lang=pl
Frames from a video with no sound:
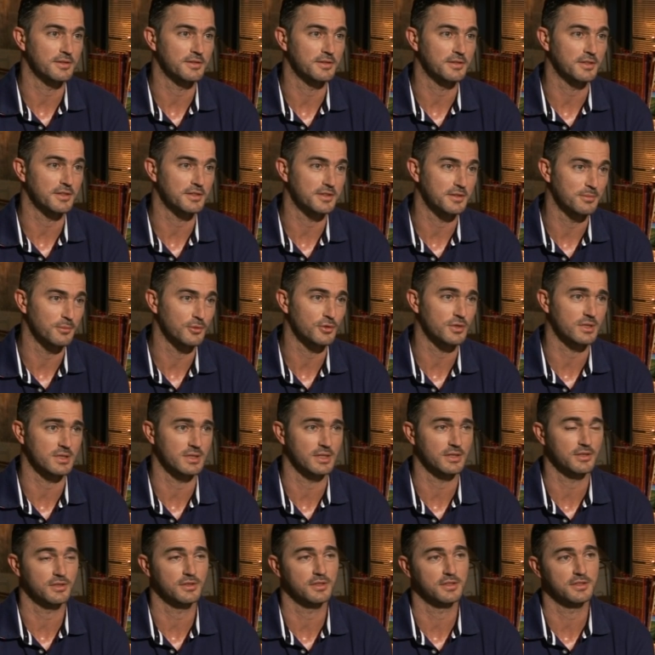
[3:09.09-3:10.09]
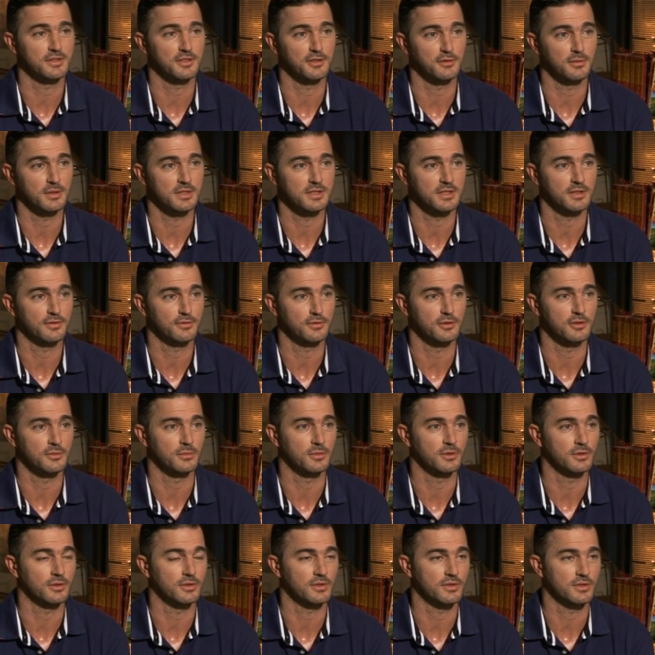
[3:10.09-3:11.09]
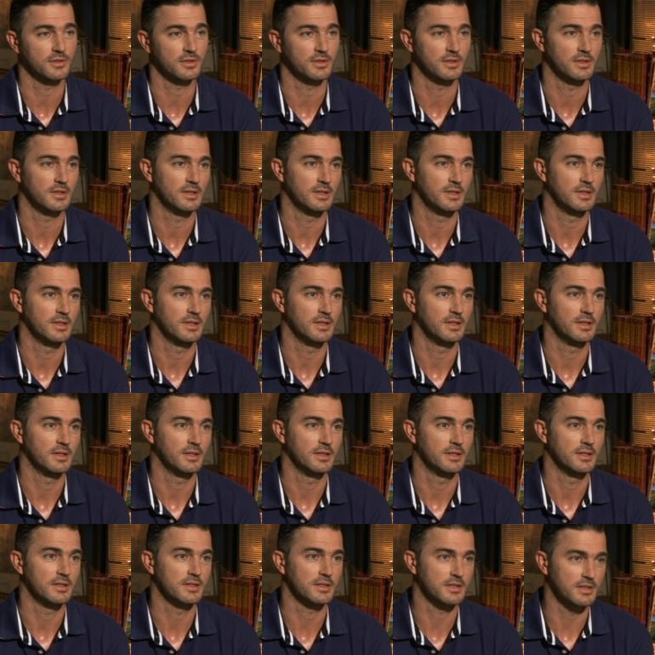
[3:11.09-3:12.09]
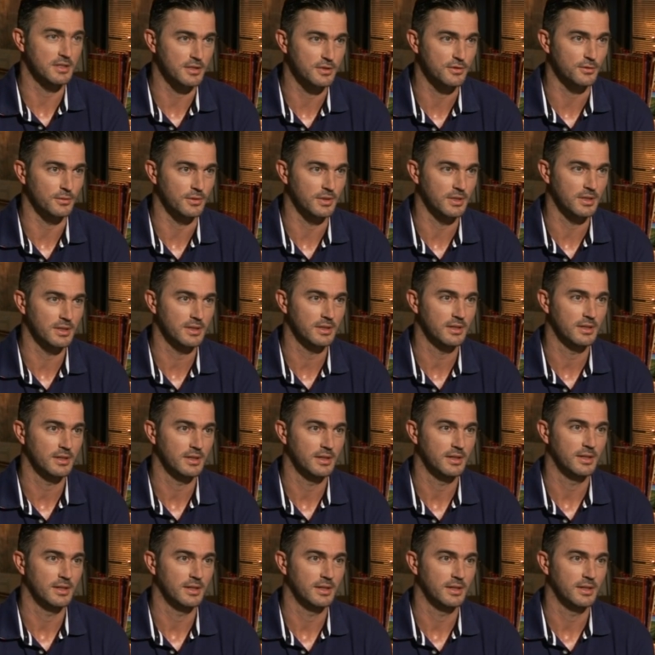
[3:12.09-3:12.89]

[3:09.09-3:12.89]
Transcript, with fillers: czasem może zdarzyć się sytuacja, w którym ktoś skiksuje,